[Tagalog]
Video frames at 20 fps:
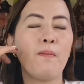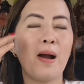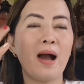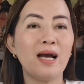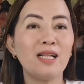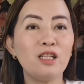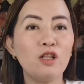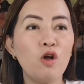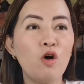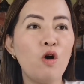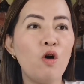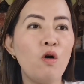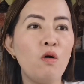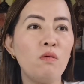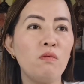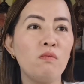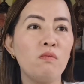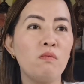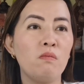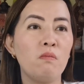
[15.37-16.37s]

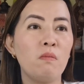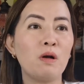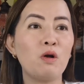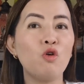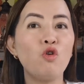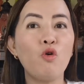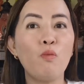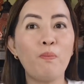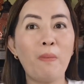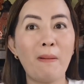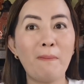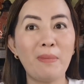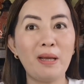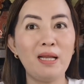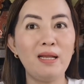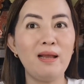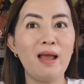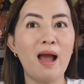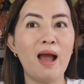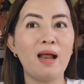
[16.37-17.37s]
Pangatlo, magulong
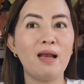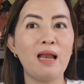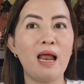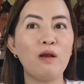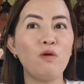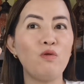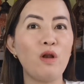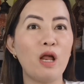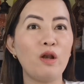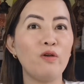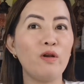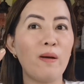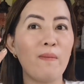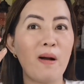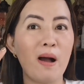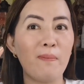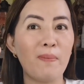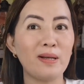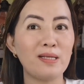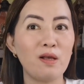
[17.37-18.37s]
pamilya, lalo-lalo
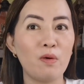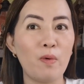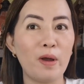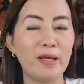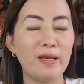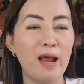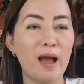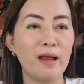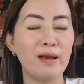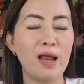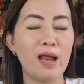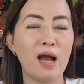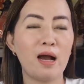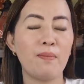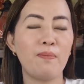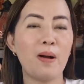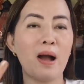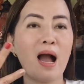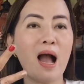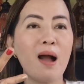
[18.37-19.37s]
na mga pasaway na
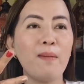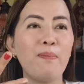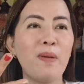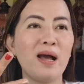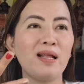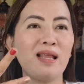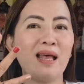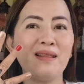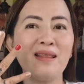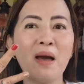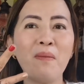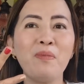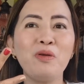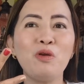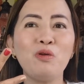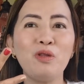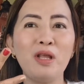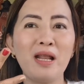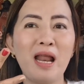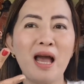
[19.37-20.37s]
anak. Pang-apat, ang
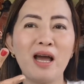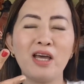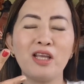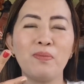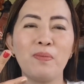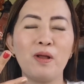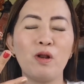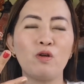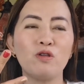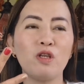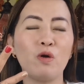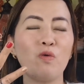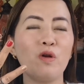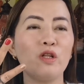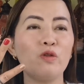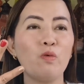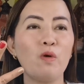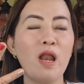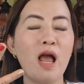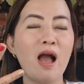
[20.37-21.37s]
dami niyong nirakit pero sa
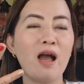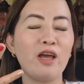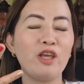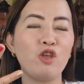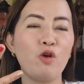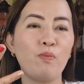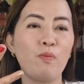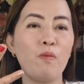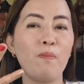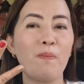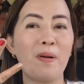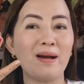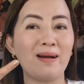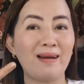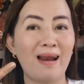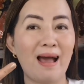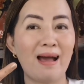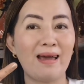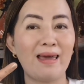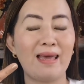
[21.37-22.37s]
ulat wala ang inyong pong
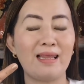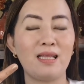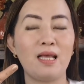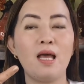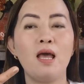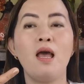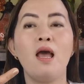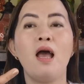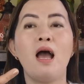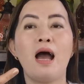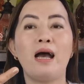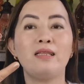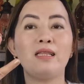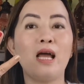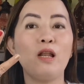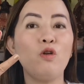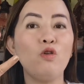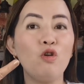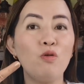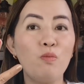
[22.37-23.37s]
pagrakit.
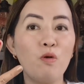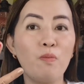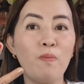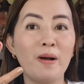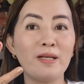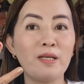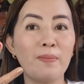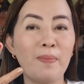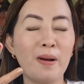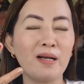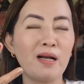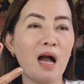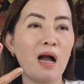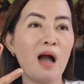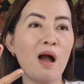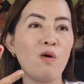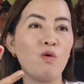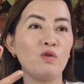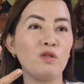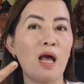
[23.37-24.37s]
At nalulubog pa sa
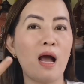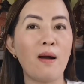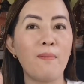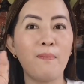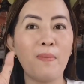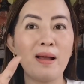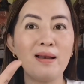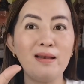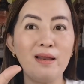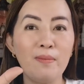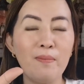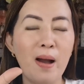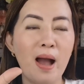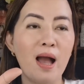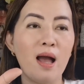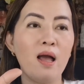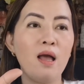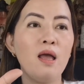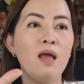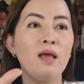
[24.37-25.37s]
pagkakautang.
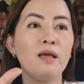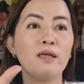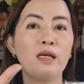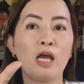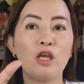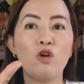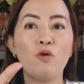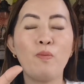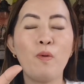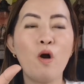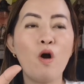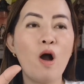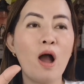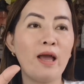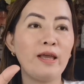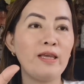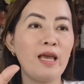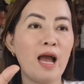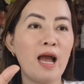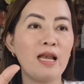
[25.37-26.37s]
Panlima, kayo po
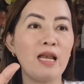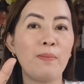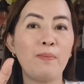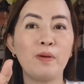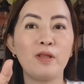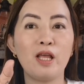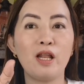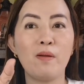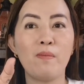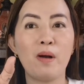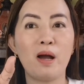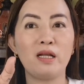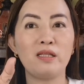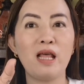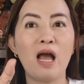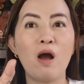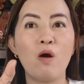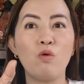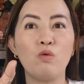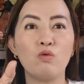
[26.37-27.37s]
ay uh, lapitin ng
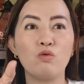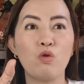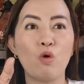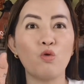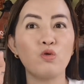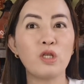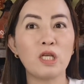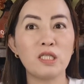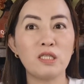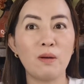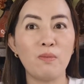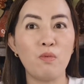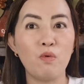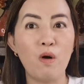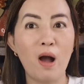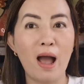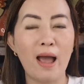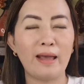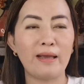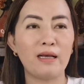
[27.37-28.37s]
mga taong toxic sa
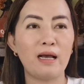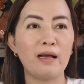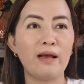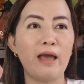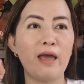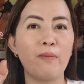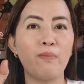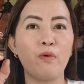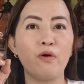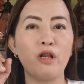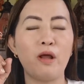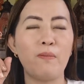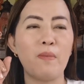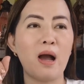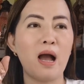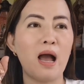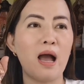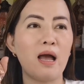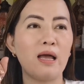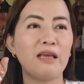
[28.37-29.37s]
buhay, kagaya po ng
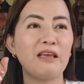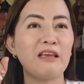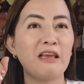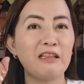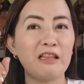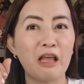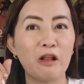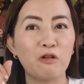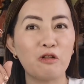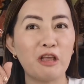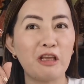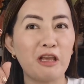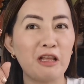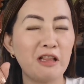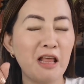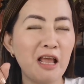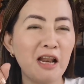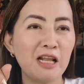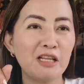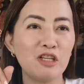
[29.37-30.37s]
mga inggiter at
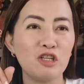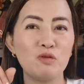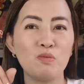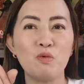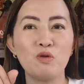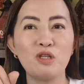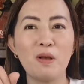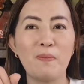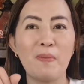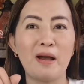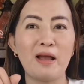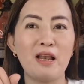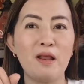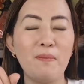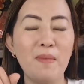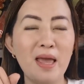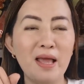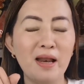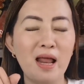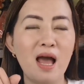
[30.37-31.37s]
inggitera, chismo sa
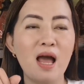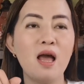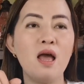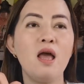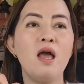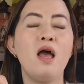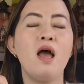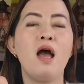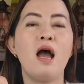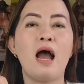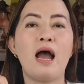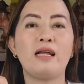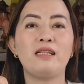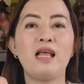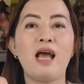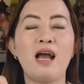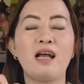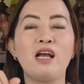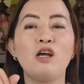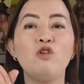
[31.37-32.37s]
pakilimera,
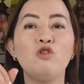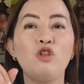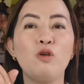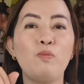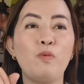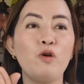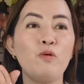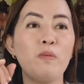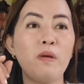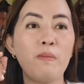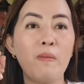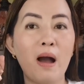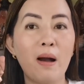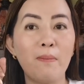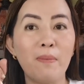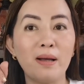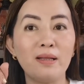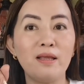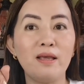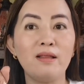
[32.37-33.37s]
at uh, ganun din po yung may
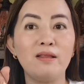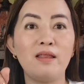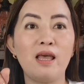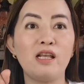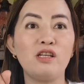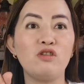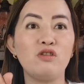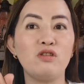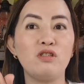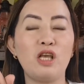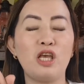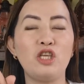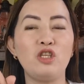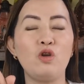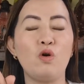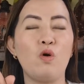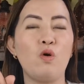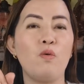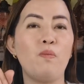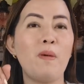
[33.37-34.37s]
mga bad intention sa
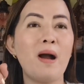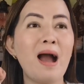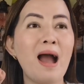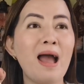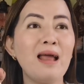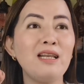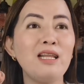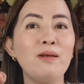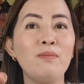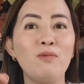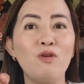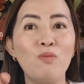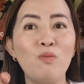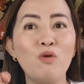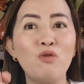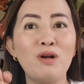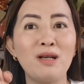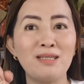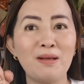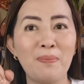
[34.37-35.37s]
inyo. Pang-anim,
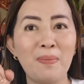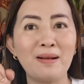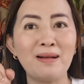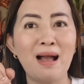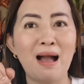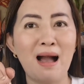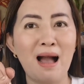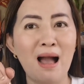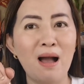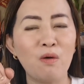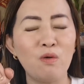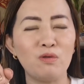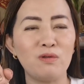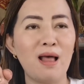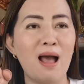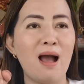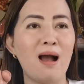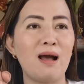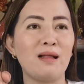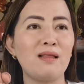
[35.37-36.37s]
lubog ka sa
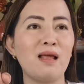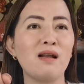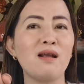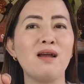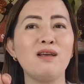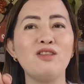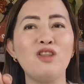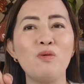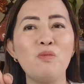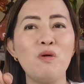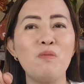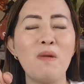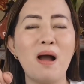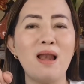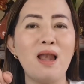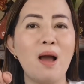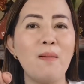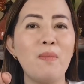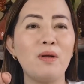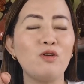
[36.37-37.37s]
pagkakautang at talagang hindi mo
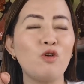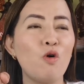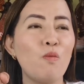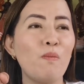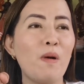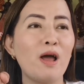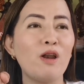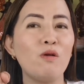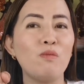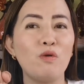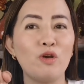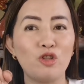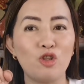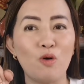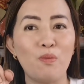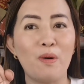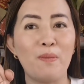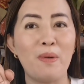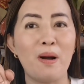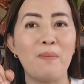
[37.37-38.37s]
malaman kung paano mo
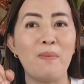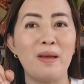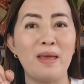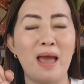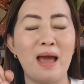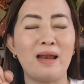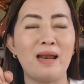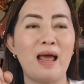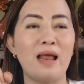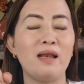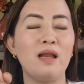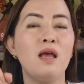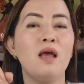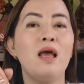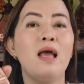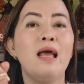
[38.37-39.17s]
ito mababayaran.